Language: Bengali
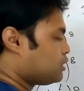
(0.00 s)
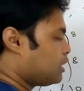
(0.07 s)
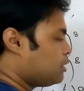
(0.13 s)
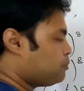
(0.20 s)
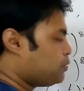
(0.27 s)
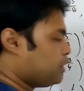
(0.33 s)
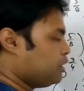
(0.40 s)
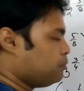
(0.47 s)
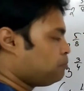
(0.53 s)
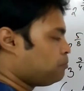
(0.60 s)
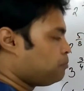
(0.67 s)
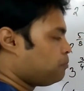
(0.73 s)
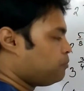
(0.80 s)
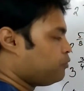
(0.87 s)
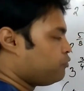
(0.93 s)
তারপরে
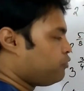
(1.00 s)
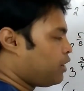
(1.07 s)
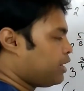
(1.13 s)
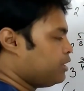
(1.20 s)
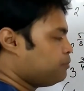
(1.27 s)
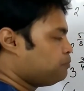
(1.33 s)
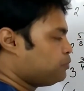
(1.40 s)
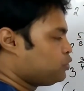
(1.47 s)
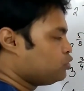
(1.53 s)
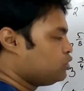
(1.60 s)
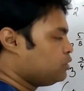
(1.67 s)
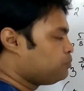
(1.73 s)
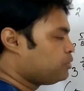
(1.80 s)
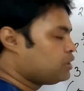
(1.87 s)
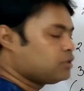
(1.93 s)
ফাইভ টু
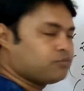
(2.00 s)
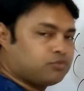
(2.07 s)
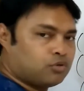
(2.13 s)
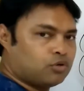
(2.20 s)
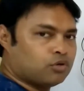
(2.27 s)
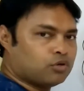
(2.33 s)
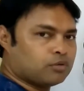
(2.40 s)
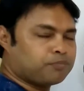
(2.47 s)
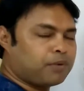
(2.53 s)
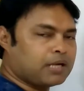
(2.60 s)
দি পাওয়ার ফোর